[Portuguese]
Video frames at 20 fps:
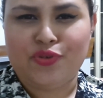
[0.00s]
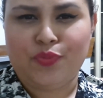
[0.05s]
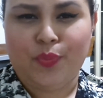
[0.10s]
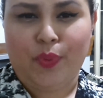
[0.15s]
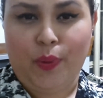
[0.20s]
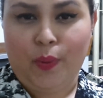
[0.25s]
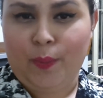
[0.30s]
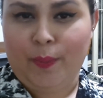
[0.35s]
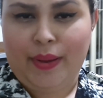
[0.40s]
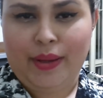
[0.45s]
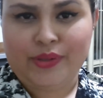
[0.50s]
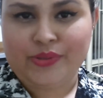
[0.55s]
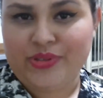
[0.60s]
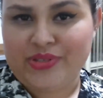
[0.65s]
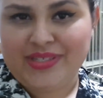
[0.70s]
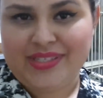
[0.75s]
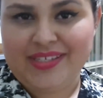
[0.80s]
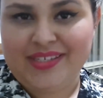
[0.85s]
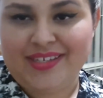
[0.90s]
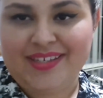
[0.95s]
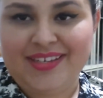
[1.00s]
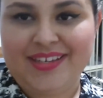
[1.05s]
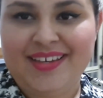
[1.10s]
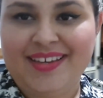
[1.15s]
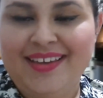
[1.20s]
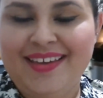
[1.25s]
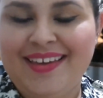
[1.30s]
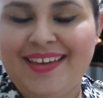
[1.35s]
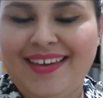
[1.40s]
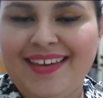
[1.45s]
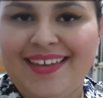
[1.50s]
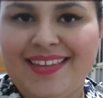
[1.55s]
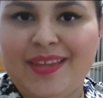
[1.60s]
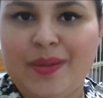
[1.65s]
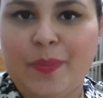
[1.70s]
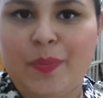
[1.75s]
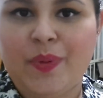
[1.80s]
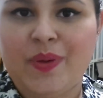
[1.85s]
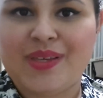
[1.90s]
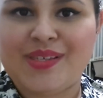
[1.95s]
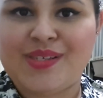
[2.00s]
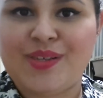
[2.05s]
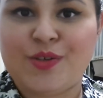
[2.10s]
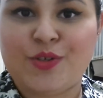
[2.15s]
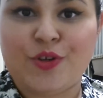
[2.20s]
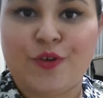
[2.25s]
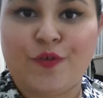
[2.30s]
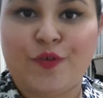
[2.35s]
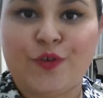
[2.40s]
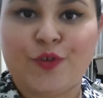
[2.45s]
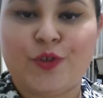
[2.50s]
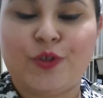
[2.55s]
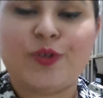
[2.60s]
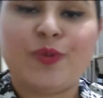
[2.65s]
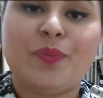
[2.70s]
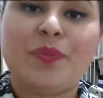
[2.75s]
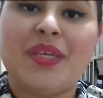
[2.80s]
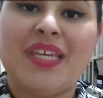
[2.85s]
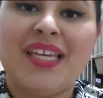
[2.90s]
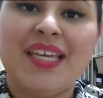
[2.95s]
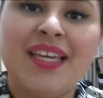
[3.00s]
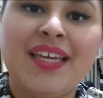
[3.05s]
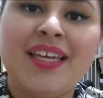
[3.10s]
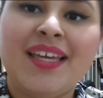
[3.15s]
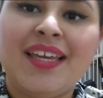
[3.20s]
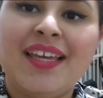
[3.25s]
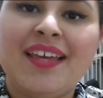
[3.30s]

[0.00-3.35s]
tipo arrumar a cozinha, e depois eu já vou dormir.